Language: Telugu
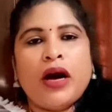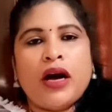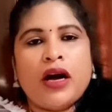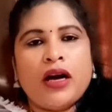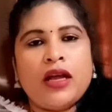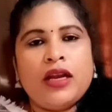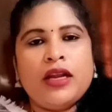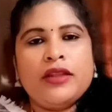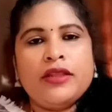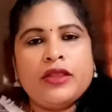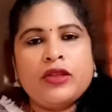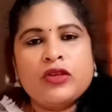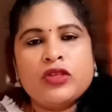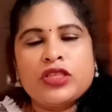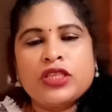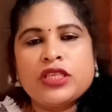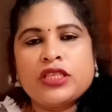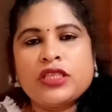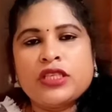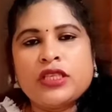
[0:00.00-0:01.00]
బాగా లెంత్
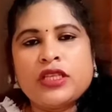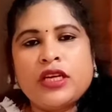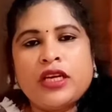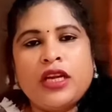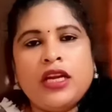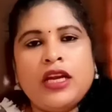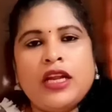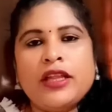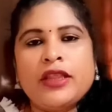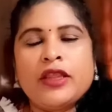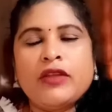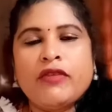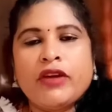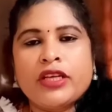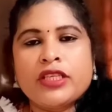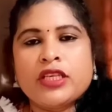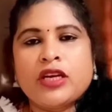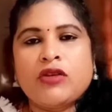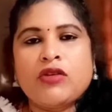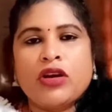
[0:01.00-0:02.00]
వచ్చేసిందండి లెంత్
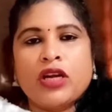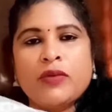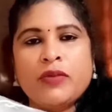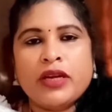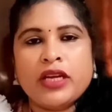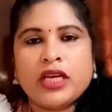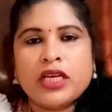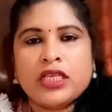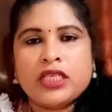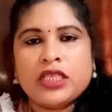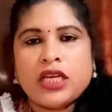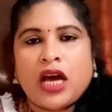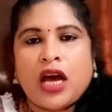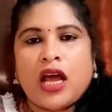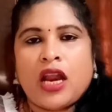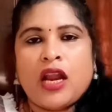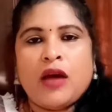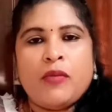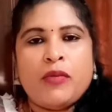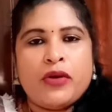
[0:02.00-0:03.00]
వైజ్గా కూడా మనకి
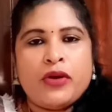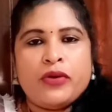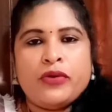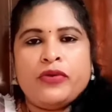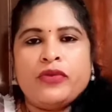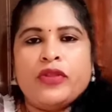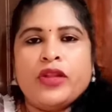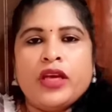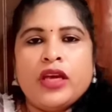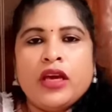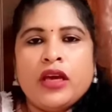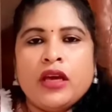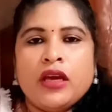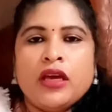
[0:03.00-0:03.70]
చాలా పొడవు ఉంది